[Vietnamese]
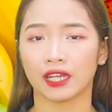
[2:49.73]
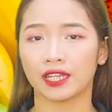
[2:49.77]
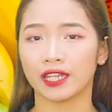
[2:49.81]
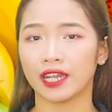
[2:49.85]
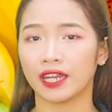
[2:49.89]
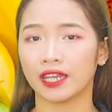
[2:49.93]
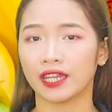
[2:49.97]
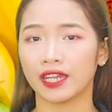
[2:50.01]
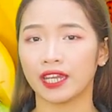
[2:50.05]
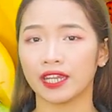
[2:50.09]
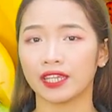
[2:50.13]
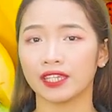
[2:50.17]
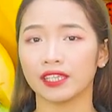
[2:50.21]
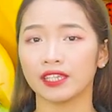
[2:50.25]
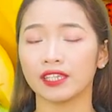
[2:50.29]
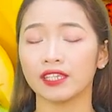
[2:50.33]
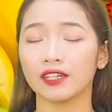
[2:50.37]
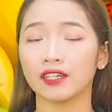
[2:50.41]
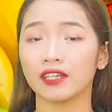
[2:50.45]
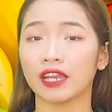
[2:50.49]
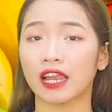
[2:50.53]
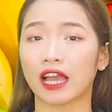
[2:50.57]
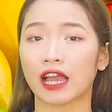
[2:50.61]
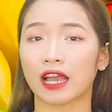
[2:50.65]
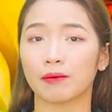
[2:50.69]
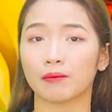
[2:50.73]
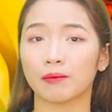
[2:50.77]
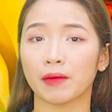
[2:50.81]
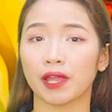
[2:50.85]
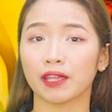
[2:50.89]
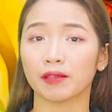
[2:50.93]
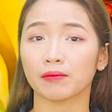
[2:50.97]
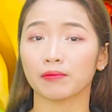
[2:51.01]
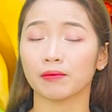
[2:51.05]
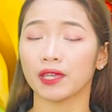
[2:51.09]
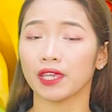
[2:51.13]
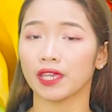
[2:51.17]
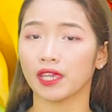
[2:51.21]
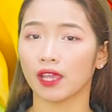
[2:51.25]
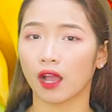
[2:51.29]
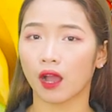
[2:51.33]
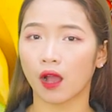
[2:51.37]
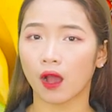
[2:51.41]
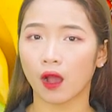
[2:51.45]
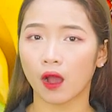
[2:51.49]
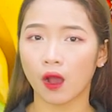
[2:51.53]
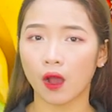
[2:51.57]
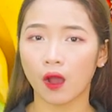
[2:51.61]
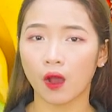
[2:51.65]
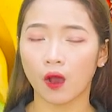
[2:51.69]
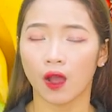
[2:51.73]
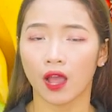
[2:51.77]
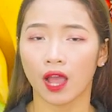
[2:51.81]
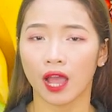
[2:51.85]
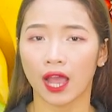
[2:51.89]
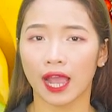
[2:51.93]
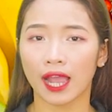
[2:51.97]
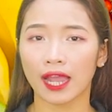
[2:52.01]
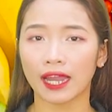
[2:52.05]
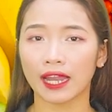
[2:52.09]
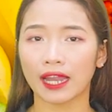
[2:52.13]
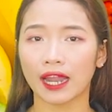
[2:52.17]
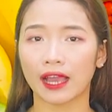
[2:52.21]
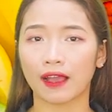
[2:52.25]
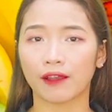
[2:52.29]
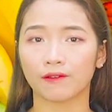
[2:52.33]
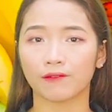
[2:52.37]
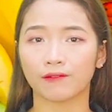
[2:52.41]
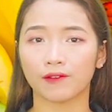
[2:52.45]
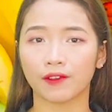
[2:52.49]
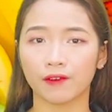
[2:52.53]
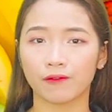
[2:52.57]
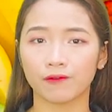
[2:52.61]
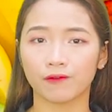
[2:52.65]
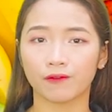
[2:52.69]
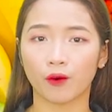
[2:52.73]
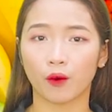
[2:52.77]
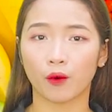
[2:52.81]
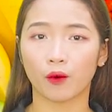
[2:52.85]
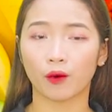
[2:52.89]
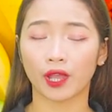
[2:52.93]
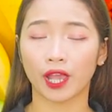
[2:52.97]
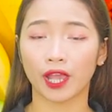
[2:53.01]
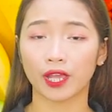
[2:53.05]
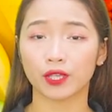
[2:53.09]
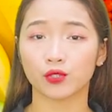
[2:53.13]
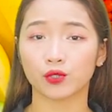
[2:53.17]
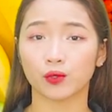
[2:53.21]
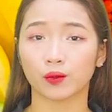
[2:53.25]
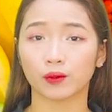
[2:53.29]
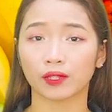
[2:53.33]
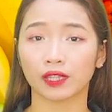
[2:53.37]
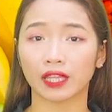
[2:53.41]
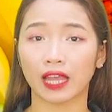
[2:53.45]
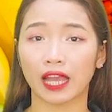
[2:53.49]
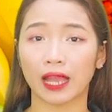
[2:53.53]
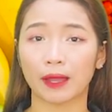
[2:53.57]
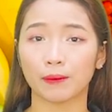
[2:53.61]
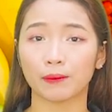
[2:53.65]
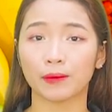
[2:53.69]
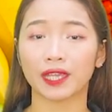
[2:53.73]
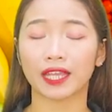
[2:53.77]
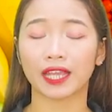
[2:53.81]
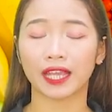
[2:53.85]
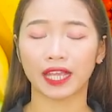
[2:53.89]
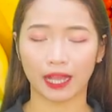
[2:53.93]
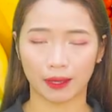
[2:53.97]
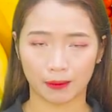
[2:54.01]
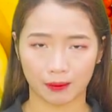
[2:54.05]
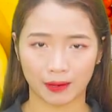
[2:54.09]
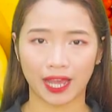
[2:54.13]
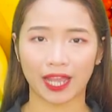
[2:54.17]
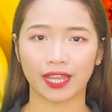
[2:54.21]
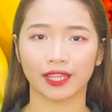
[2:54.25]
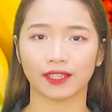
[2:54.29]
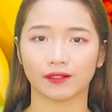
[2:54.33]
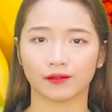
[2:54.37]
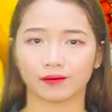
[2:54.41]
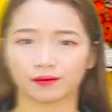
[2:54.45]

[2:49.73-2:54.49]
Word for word: điển hình như là bệnh bị ho hay là viêm phổi hay chúng ta bị cảm lạnh.